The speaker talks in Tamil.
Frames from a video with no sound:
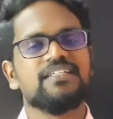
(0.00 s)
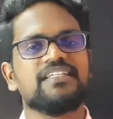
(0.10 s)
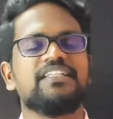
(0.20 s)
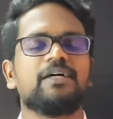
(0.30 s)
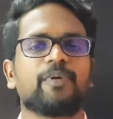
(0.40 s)

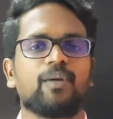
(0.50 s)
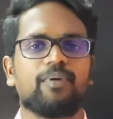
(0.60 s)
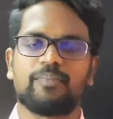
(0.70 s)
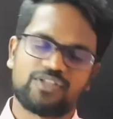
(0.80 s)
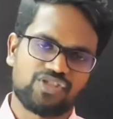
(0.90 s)
இந்த
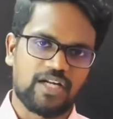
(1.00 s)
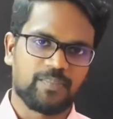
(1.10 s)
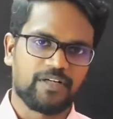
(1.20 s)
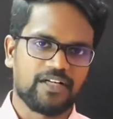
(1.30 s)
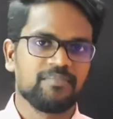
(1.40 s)
ப்ராப்ளம் ஸ்டார்ட்
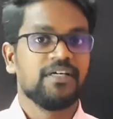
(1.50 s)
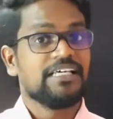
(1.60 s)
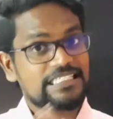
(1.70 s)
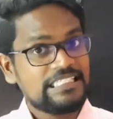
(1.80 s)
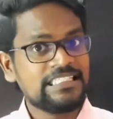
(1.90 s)
பண்ணலாம்
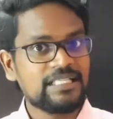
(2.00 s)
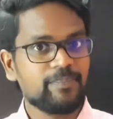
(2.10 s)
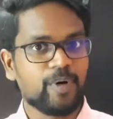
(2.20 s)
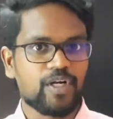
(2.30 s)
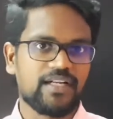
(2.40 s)
இந்த
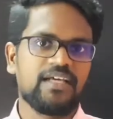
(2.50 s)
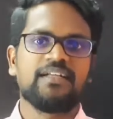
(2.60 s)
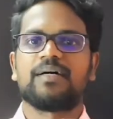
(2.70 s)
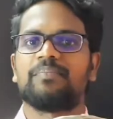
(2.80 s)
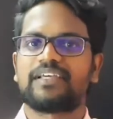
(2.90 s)
பாட்டில்
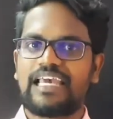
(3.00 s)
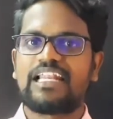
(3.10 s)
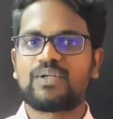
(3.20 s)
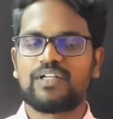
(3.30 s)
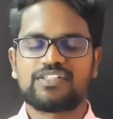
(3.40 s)
நம்ம
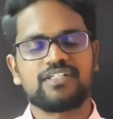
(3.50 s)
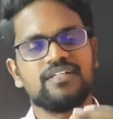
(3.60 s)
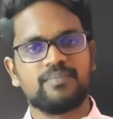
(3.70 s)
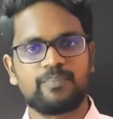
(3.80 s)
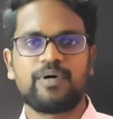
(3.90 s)
கேல்குலேஷன்
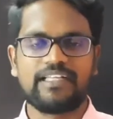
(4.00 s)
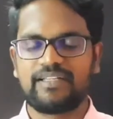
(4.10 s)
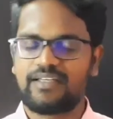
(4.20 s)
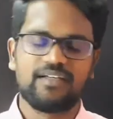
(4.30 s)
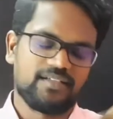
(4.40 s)
பண்ணி
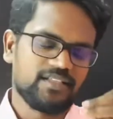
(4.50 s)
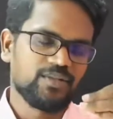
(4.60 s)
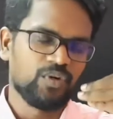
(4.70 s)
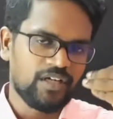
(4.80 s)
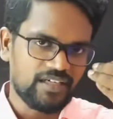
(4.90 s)
அதாவது
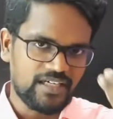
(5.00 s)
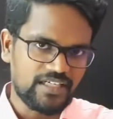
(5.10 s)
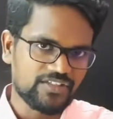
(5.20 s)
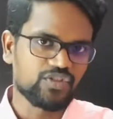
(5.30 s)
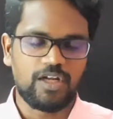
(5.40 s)
உங்களுக்காக
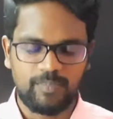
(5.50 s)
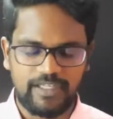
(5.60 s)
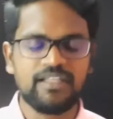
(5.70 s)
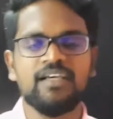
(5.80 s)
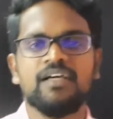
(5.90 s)
நான் சால்வ் பண்ணி